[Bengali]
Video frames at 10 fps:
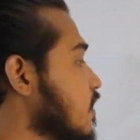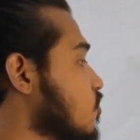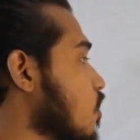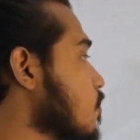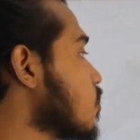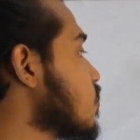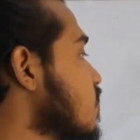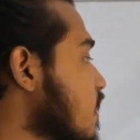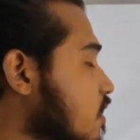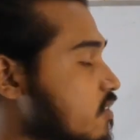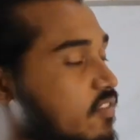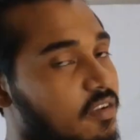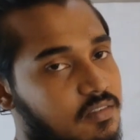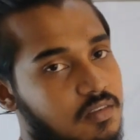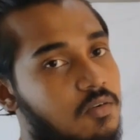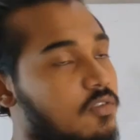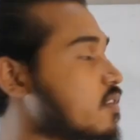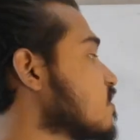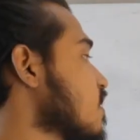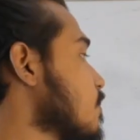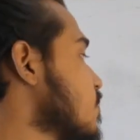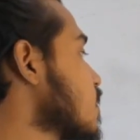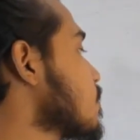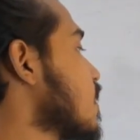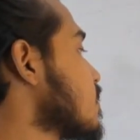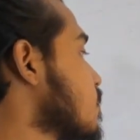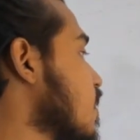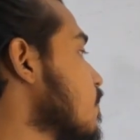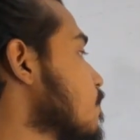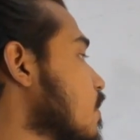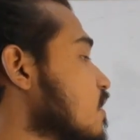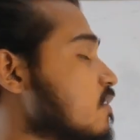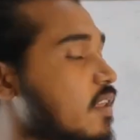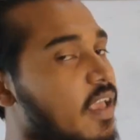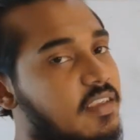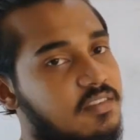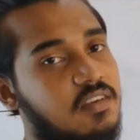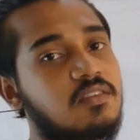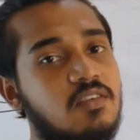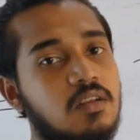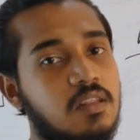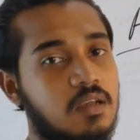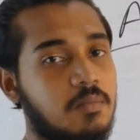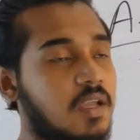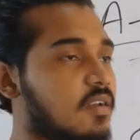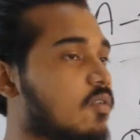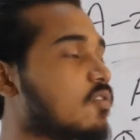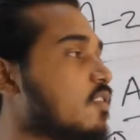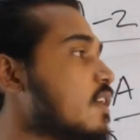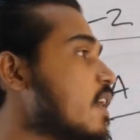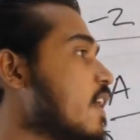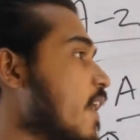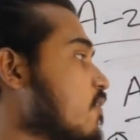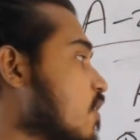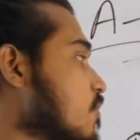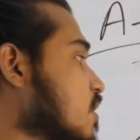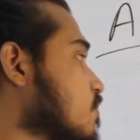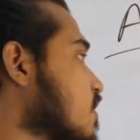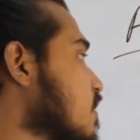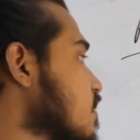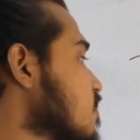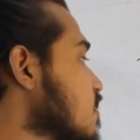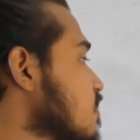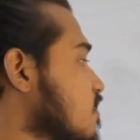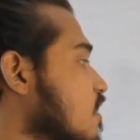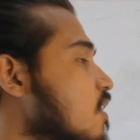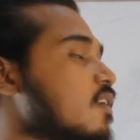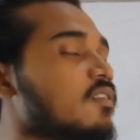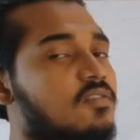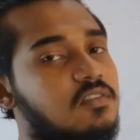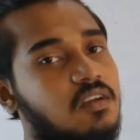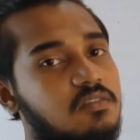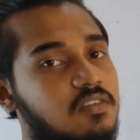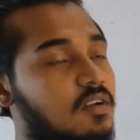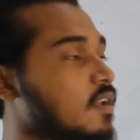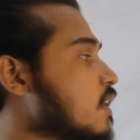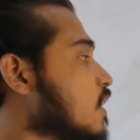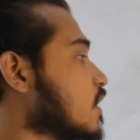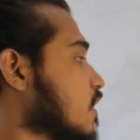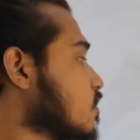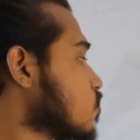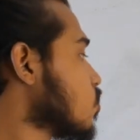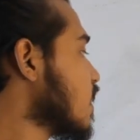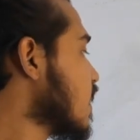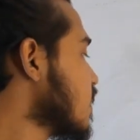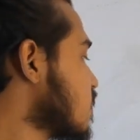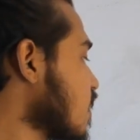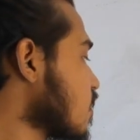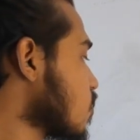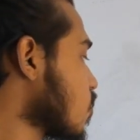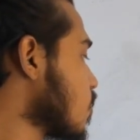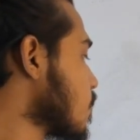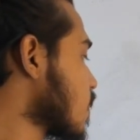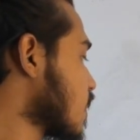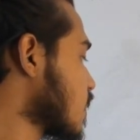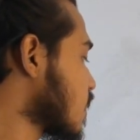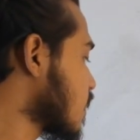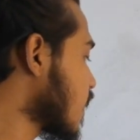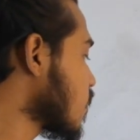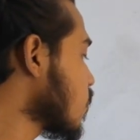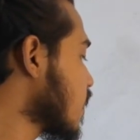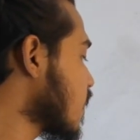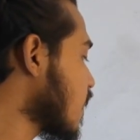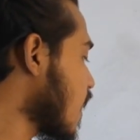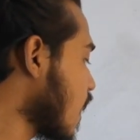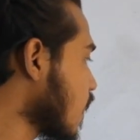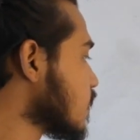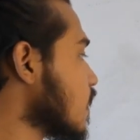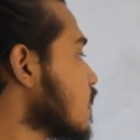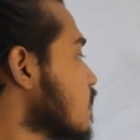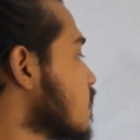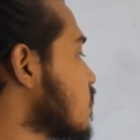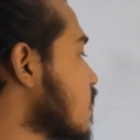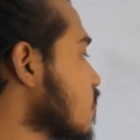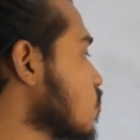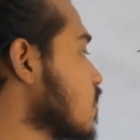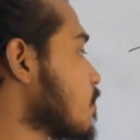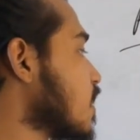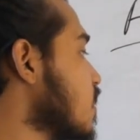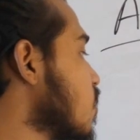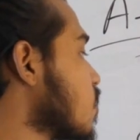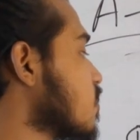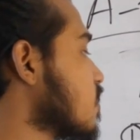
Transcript: এই সবগুলো জেনারেল স্ট্রাকচার হচ্ছে সাবজেক্ট প্লাস ভার্ব প্লাস এক্সটেনশনে থাকবে এটা হচ্ছে অ্যাফার্মেটিভ সেন্টেন্সের জেনারেল স্ট্রাকচার কিন্তু এই চার রকম কেন এরা আলাদা সেটা যদি আমরা নির্ণয়